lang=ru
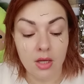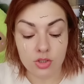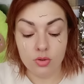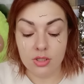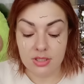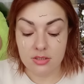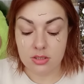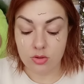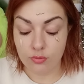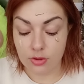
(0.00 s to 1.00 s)
Что
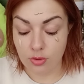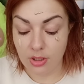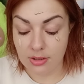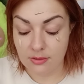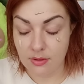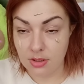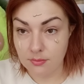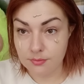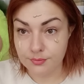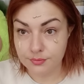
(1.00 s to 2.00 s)
касается новой туалетной
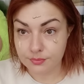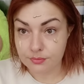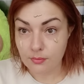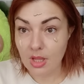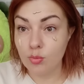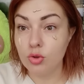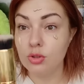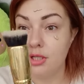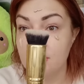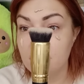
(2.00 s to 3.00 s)
воды – Буду
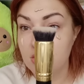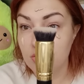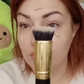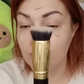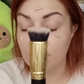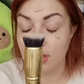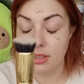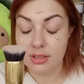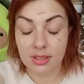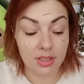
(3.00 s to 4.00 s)
наносить кистью Фаберлик
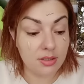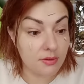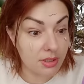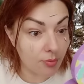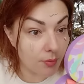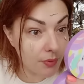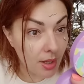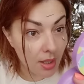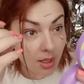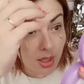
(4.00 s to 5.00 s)
для тонального крема.
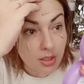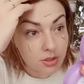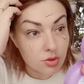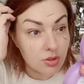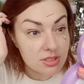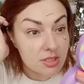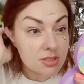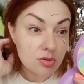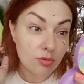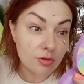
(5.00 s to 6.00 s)
Что
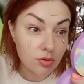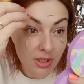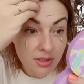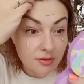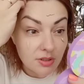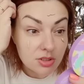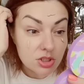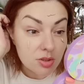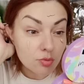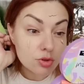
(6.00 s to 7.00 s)
касается новой туалетной
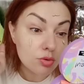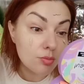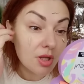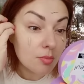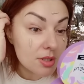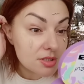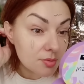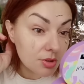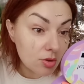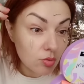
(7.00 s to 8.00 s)
водички, мужской
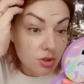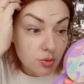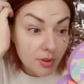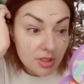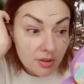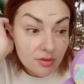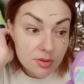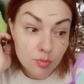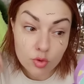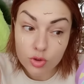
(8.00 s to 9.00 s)
блокбастер, мне очень
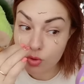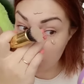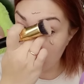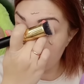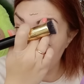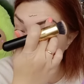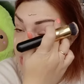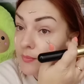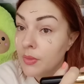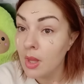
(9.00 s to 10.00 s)
понравилось, Муж тоже оценил.